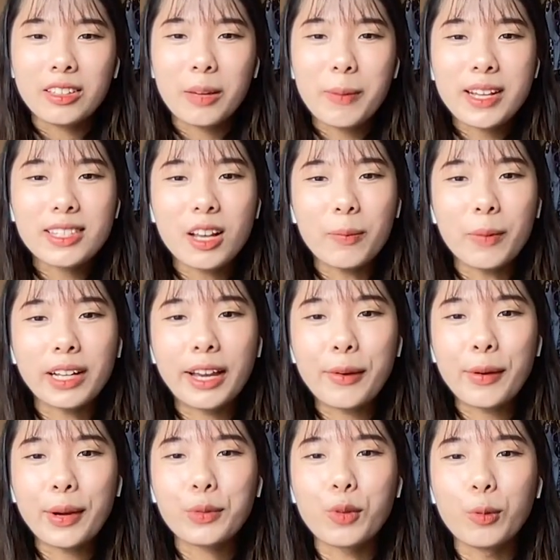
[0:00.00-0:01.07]
thế bây giờ mà
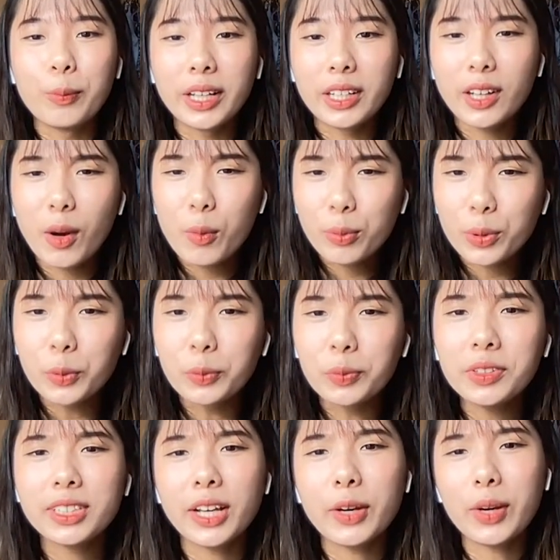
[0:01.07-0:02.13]
kế hoạch của mình không
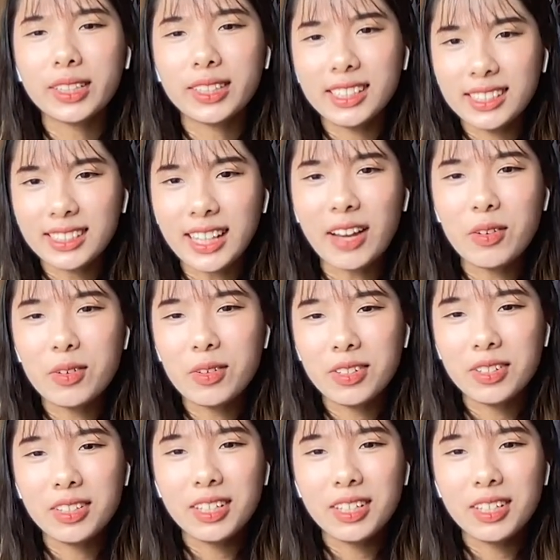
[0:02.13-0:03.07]
đúng như kế hoạch thì sao